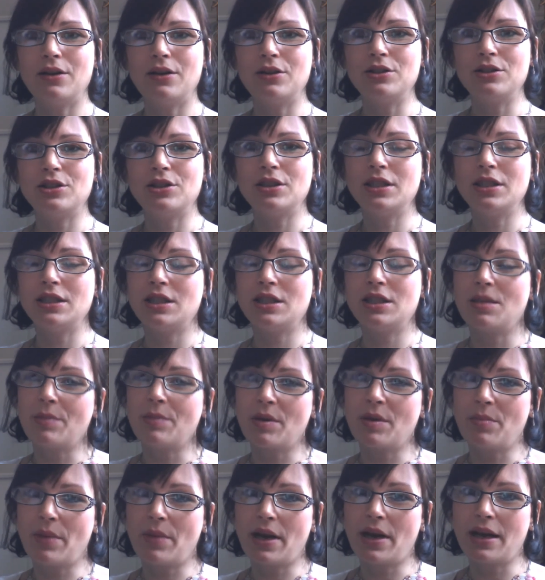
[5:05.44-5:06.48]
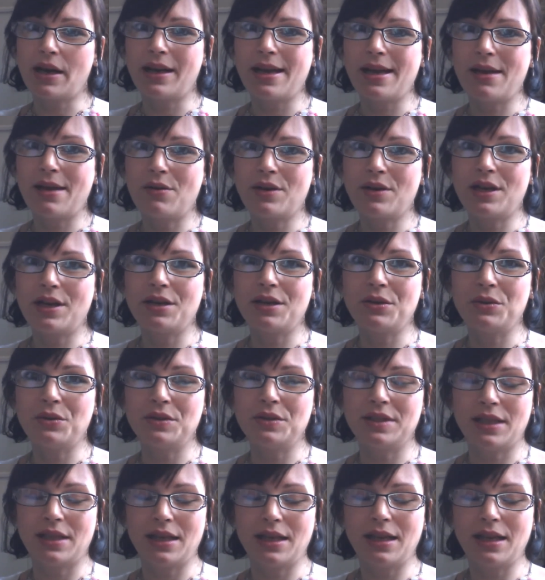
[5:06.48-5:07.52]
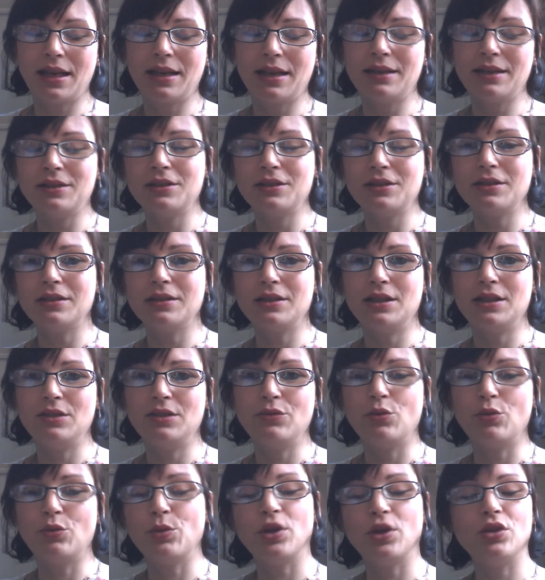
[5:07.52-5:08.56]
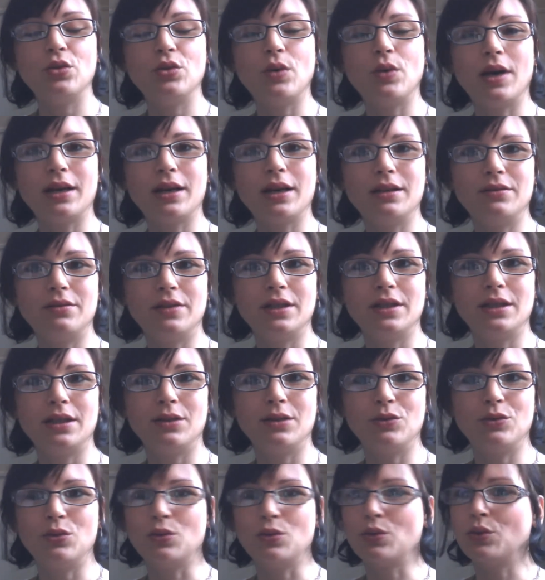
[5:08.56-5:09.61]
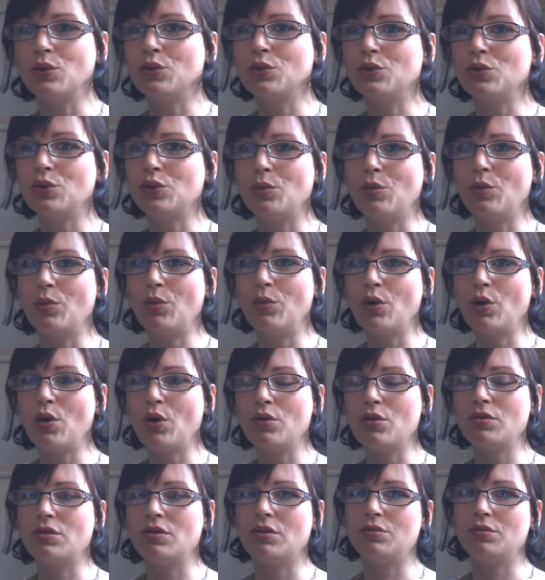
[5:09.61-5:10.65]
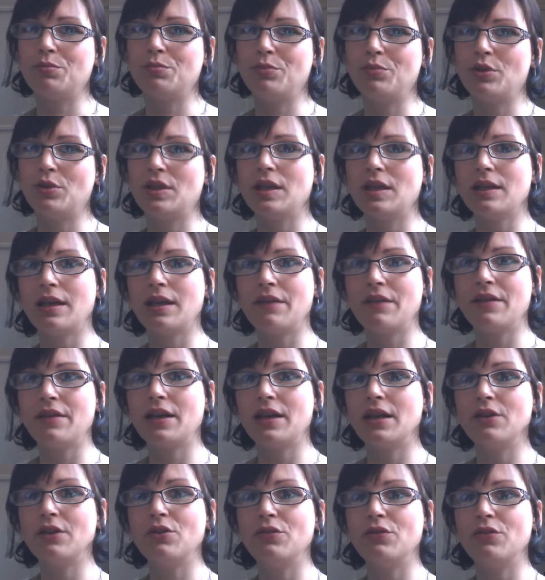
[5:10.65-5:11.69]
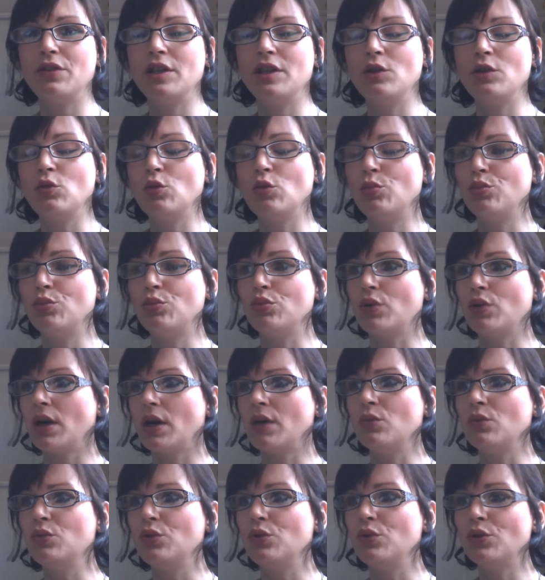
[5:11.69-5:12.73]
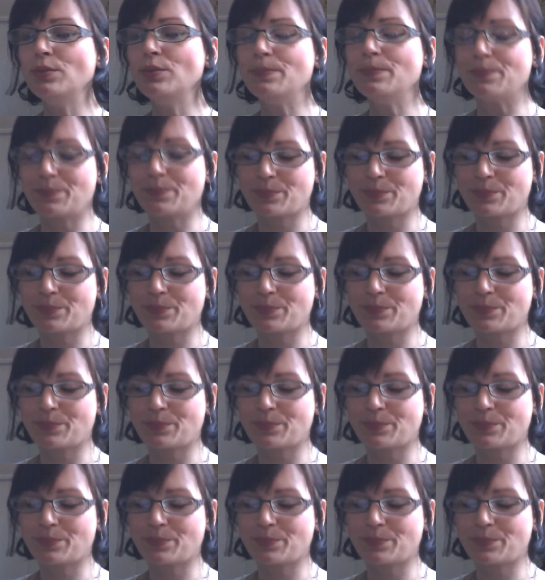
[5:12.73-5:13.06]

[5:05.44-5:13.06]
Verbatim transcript: j'ai déjà préparé quelques-uns qui vont bientôt arriver donc sur mon blog, peut-être avec quelques vidéos pour un ou deux.